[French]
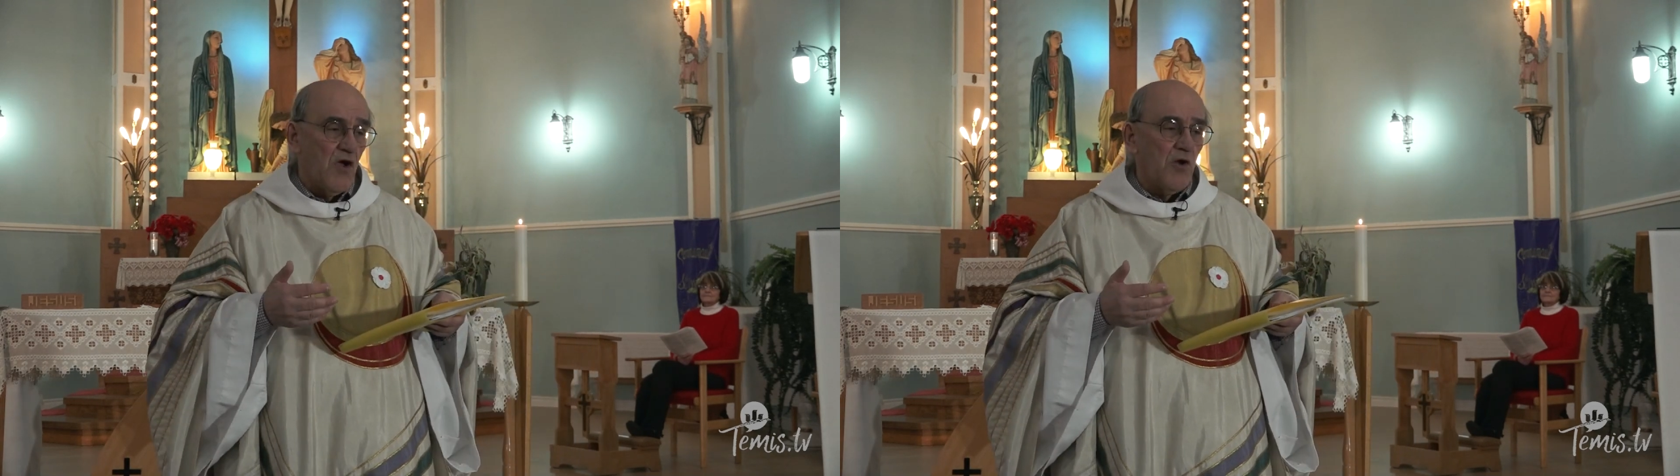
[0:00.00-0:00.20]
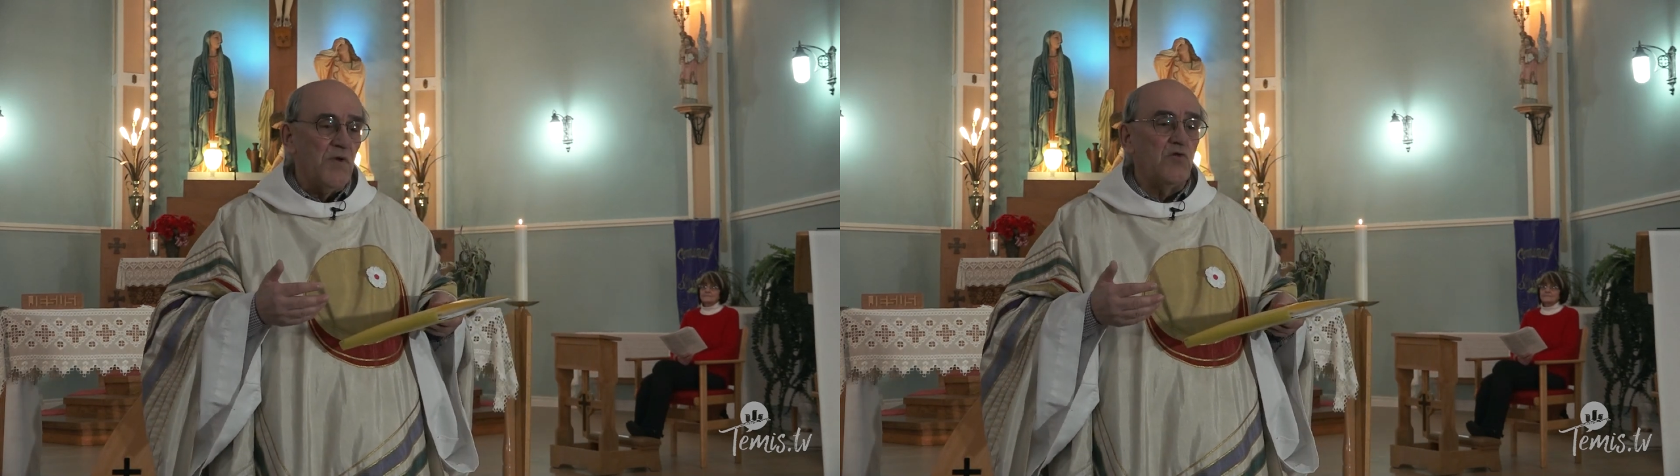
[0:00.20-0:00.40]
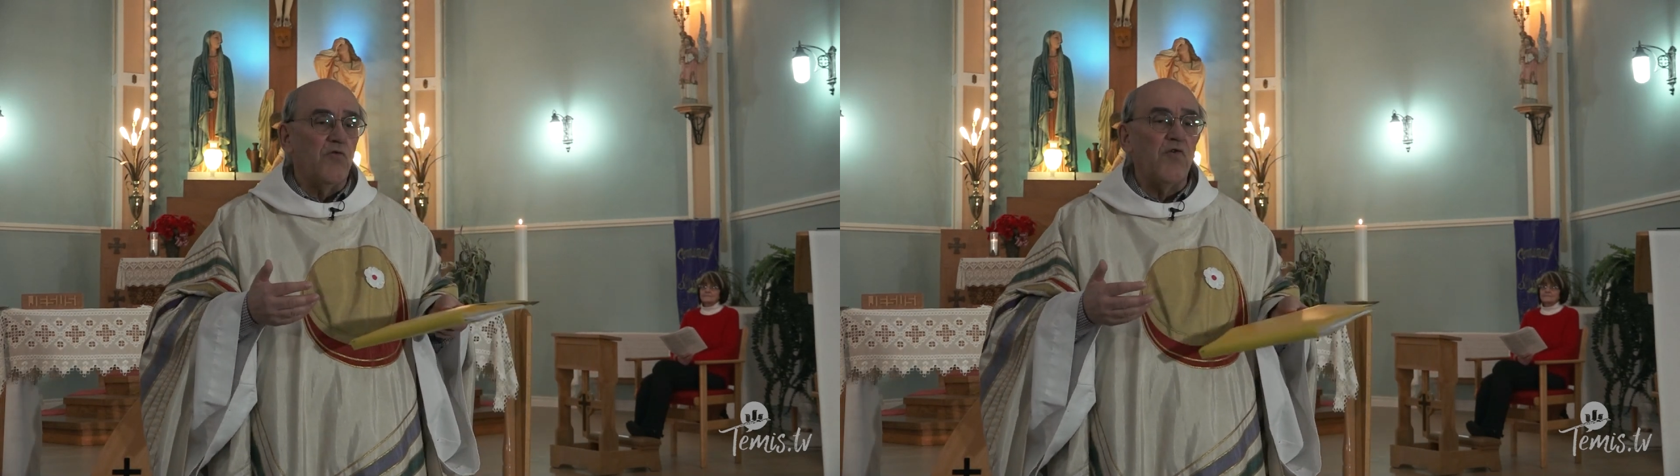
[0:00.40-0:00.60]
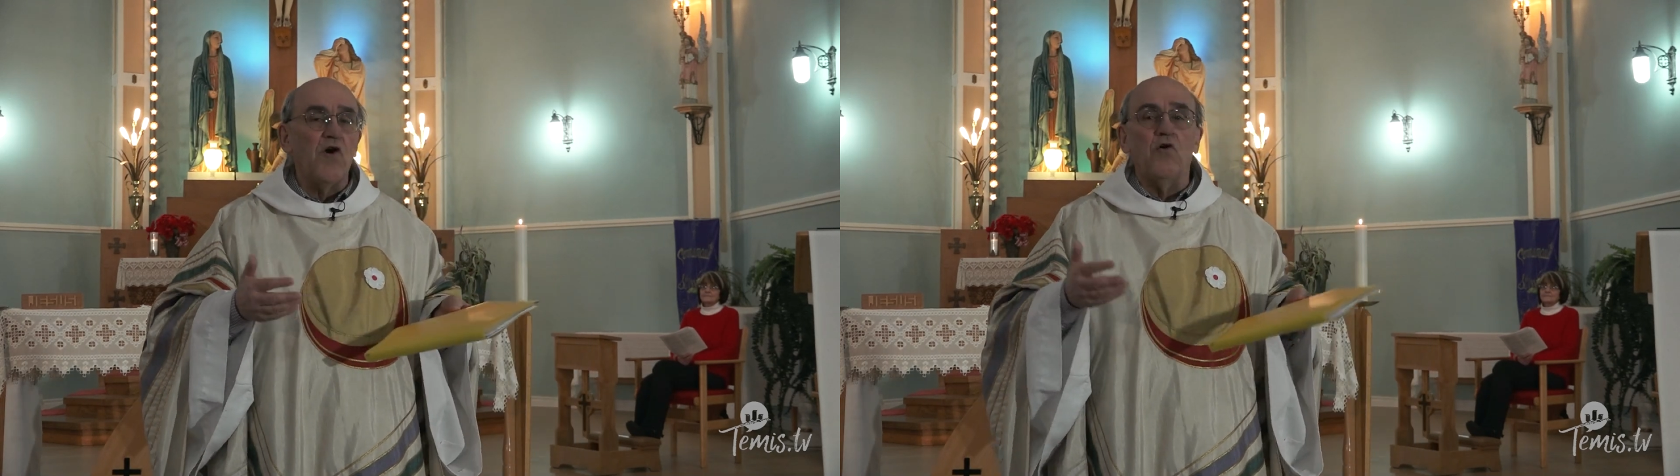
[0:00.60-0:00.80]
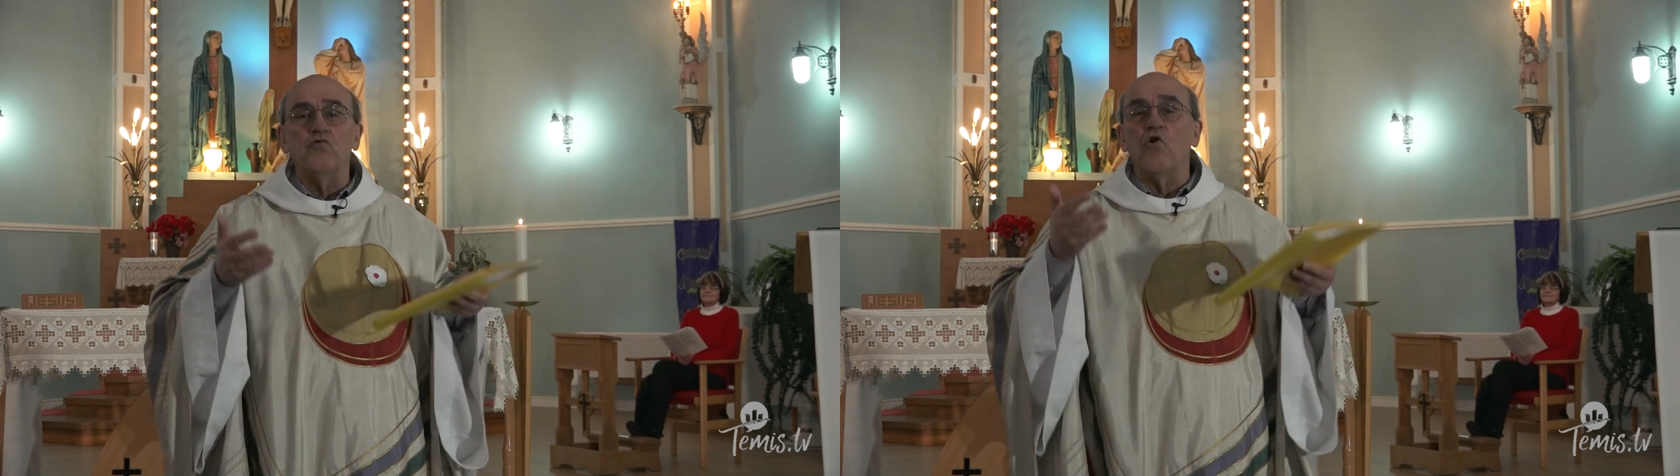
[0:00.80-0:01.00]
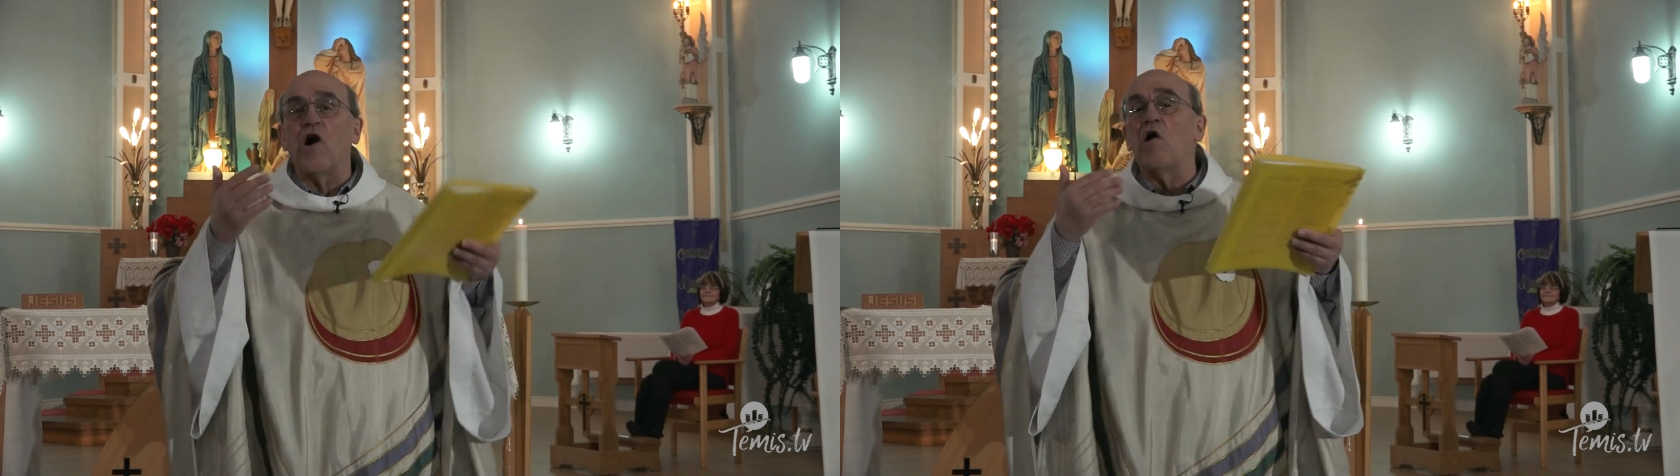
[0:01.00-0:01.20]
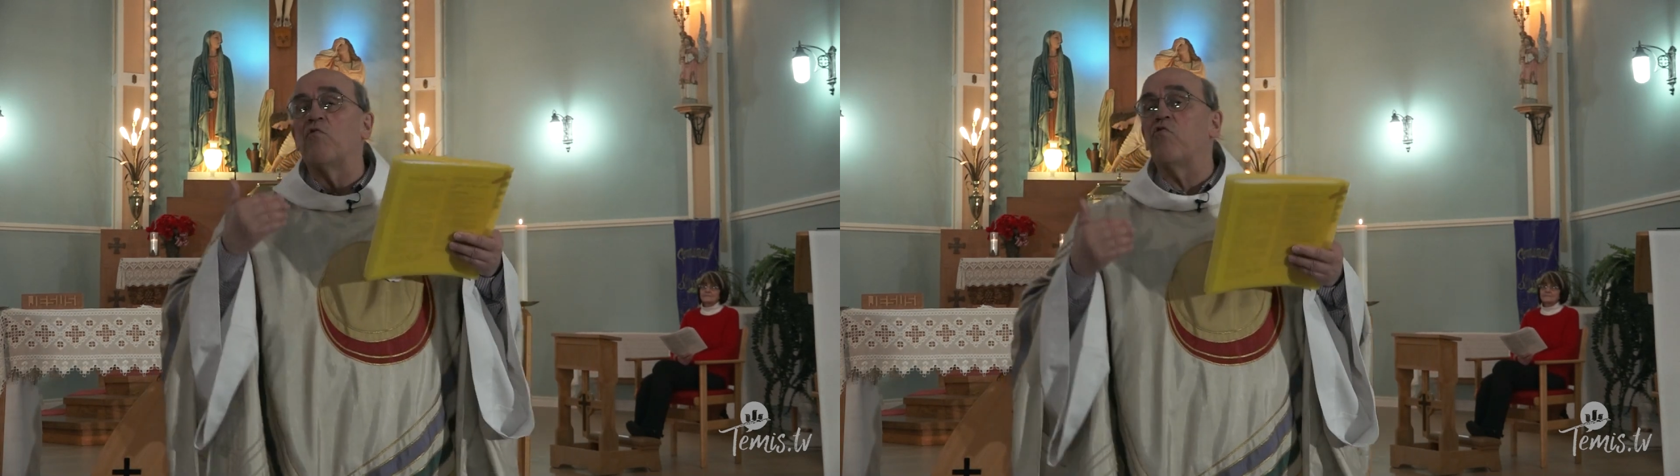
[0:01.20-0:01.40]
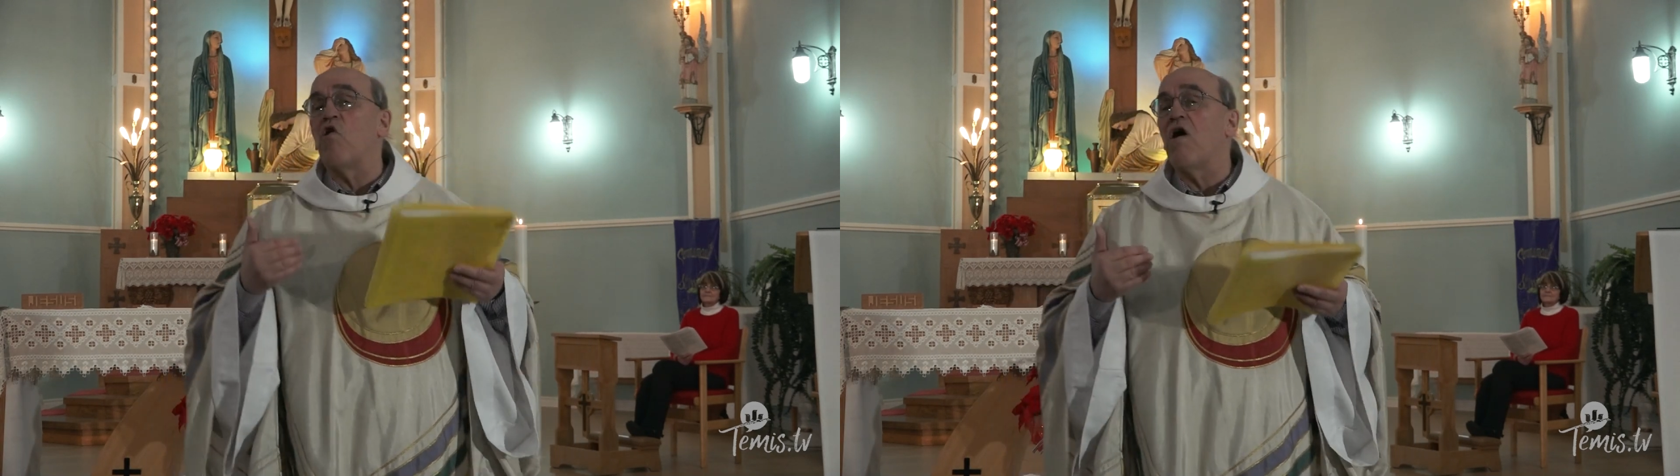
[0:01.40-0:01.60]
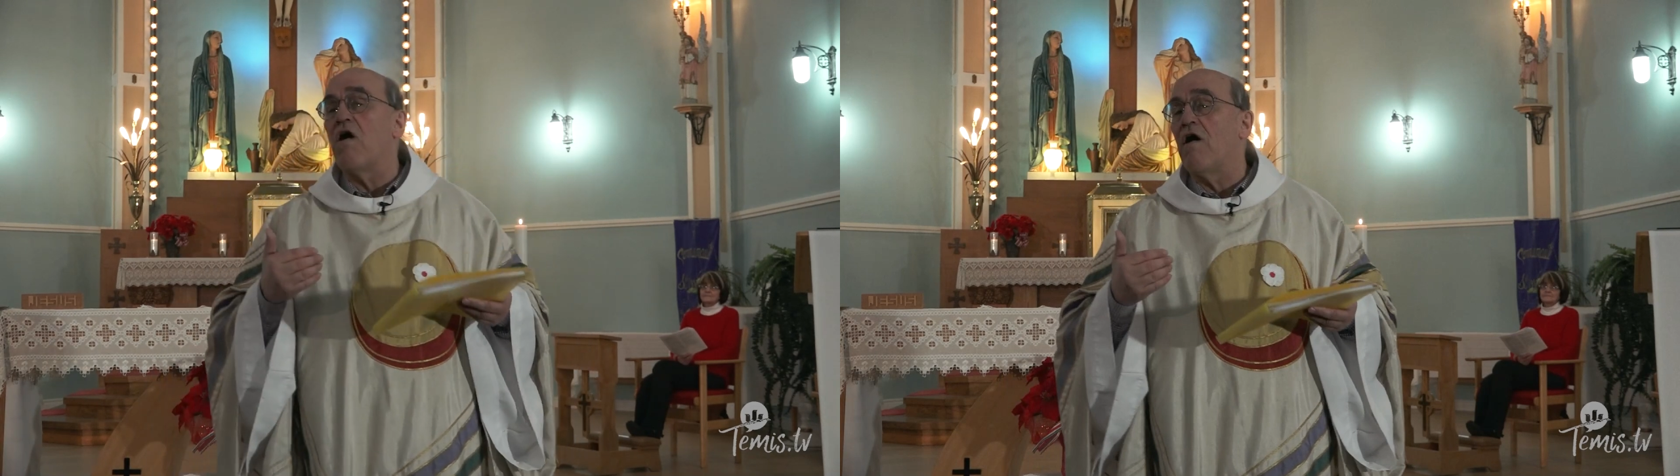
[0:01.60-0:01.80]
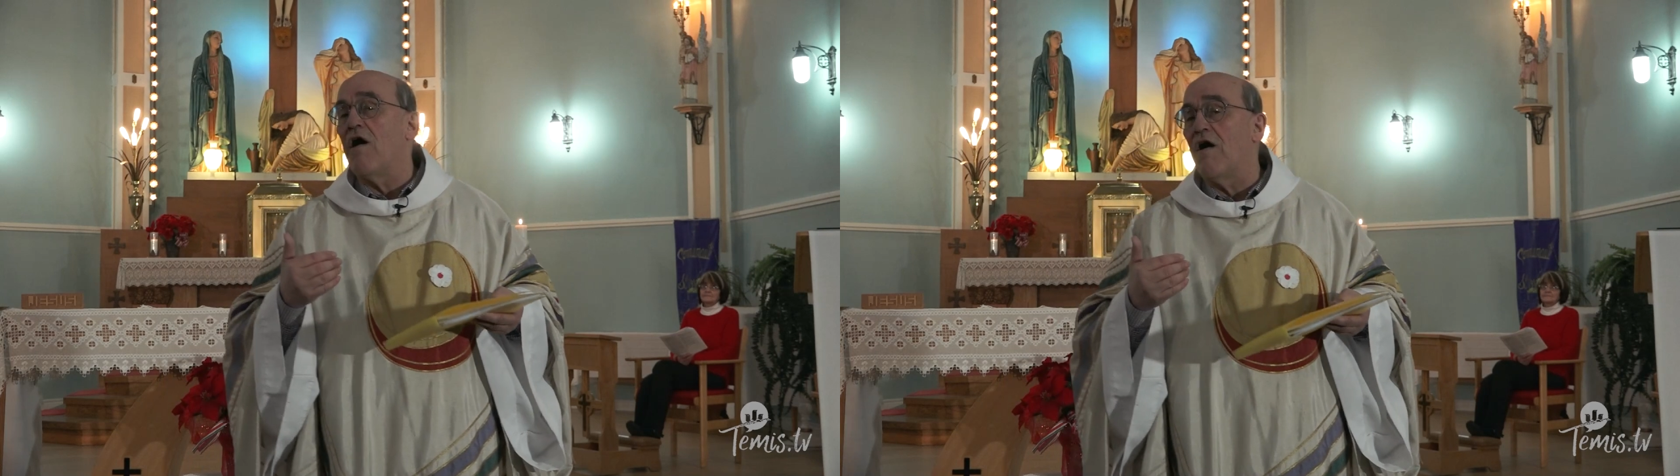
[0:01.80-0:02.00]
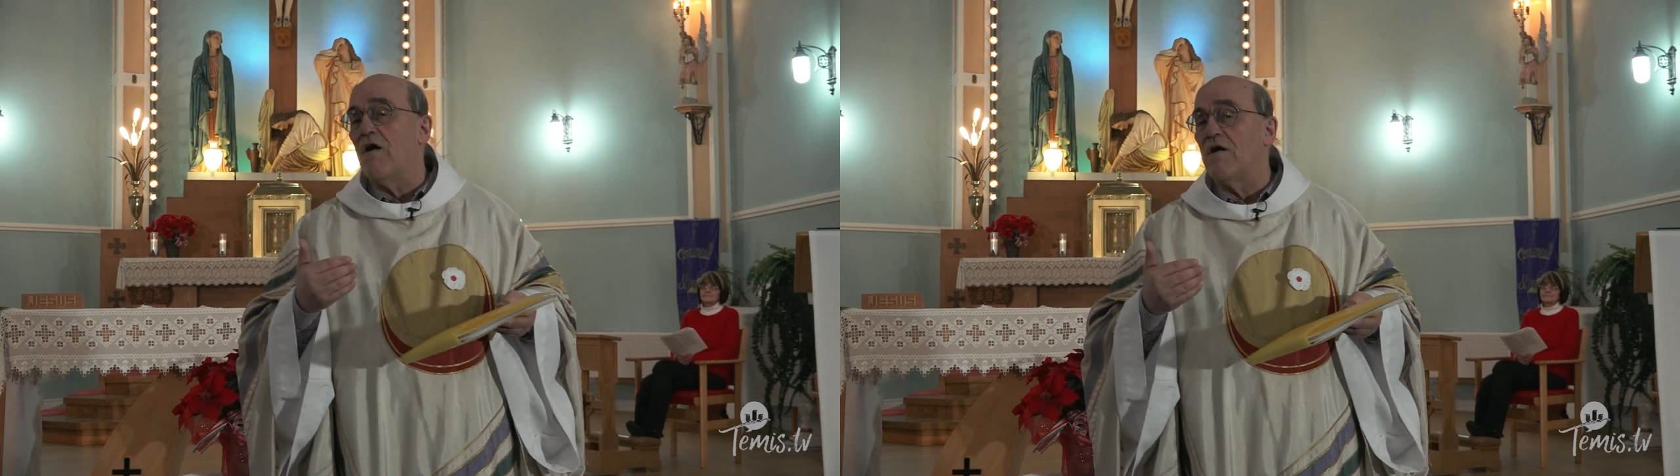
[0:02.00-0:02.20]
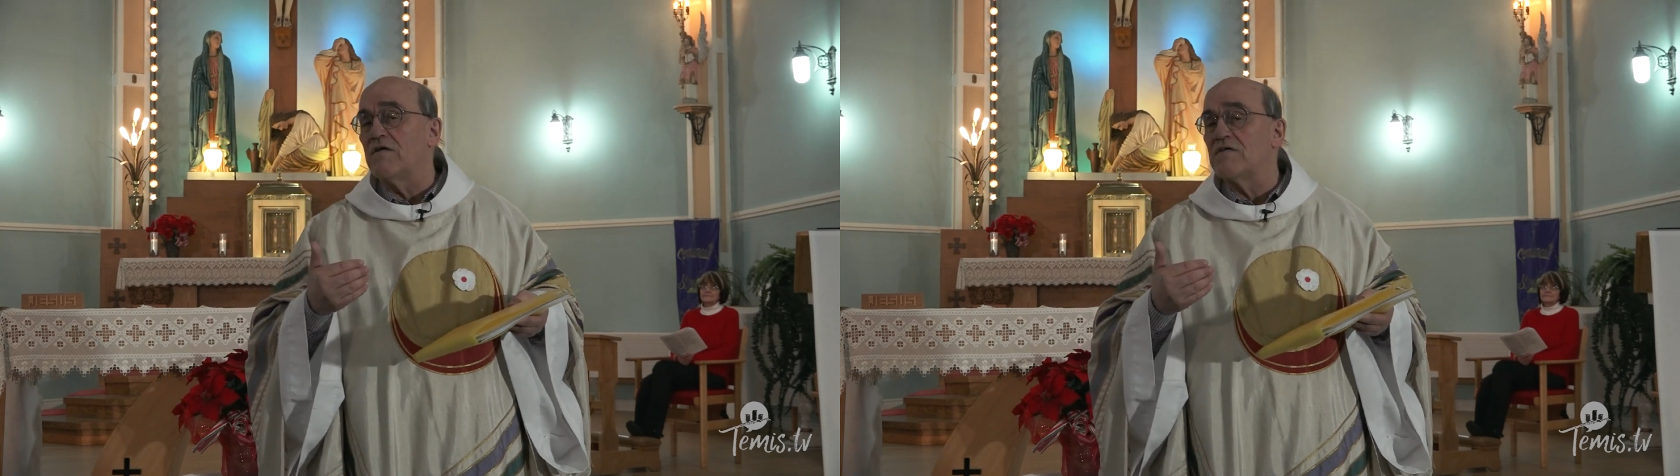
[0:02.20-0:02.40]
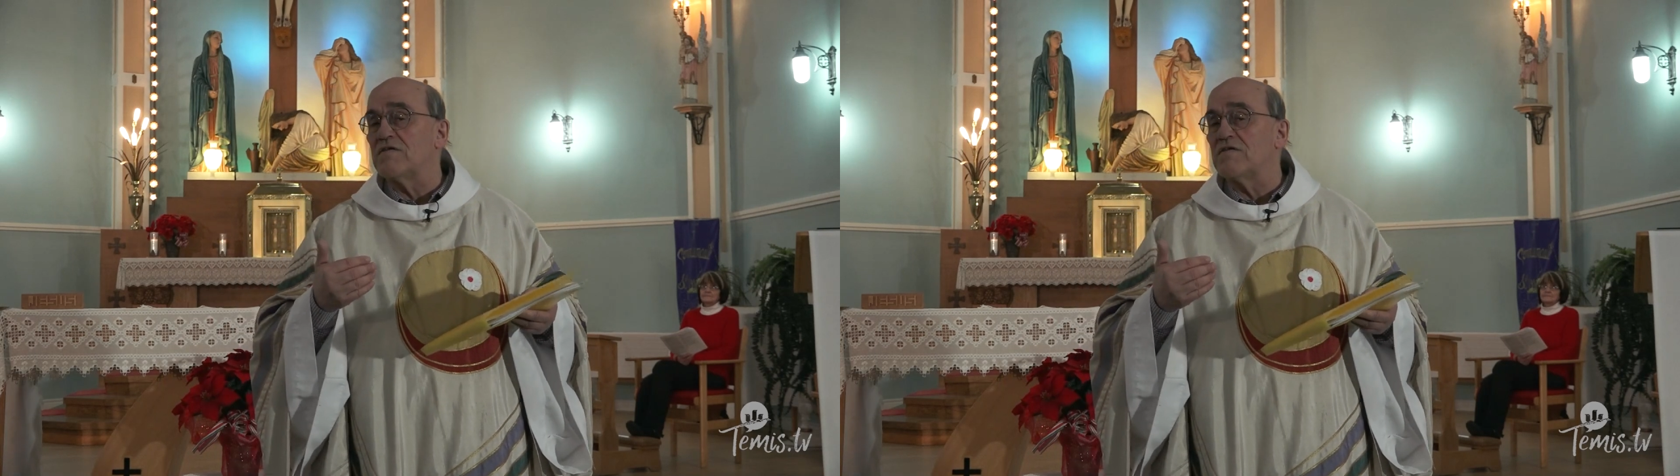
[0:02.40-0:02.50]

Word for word: combien de fois on nous renvoie à